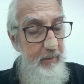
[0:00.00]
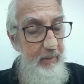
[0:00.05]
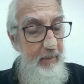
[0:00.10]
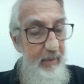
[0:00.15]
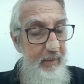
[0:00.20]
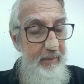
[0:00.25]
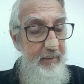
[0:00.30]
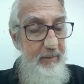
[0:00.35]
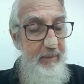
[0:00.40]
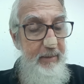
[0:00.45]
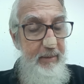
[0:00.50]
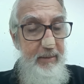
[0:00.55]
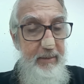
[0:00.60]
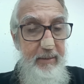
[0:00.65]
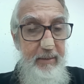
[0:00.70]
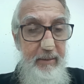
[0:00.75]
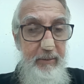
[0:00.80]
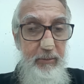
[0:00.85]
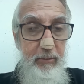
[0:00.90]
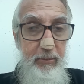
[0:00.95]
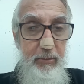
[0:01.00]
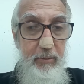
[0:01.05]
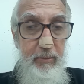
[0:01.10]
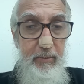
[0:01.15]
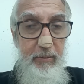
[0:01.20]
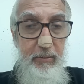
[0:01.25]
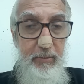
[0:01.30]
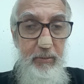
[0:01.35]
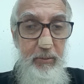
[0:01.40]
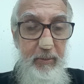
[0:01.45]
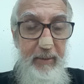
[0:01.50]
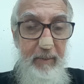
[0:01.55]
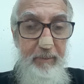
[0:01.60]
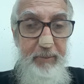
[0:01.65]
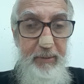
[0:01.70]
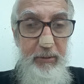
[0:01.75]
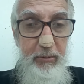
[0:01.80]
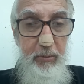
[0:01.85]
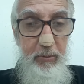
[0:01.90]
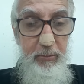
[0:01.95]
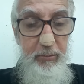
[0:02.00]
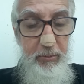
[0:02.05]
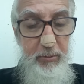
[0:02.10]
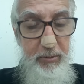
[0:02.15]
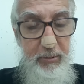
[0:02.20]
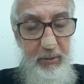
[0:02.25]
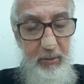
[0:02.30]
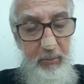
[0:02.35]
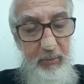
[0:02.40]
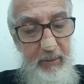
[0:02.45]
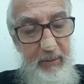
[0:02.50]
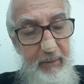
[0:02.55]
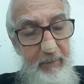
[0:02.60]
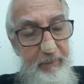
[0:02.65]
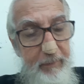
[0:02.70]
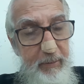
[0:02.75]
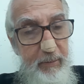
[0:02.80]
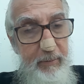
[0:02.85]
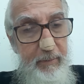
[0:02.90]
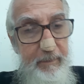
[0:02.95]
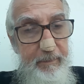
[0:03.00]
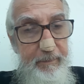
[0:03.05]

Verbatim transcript: ele diz no, no capítulo 1 do seu livro,